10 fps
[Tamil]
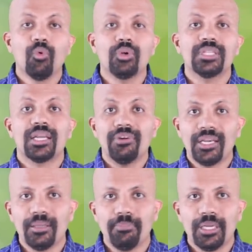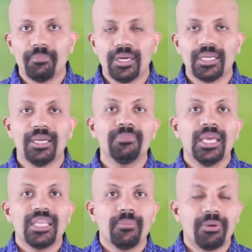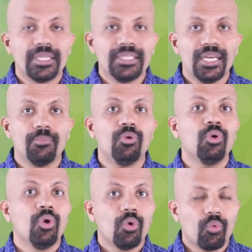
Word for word: மூணு தடவை ரிப்பீட் பண்ணுங்கள் இப்படி தினமும்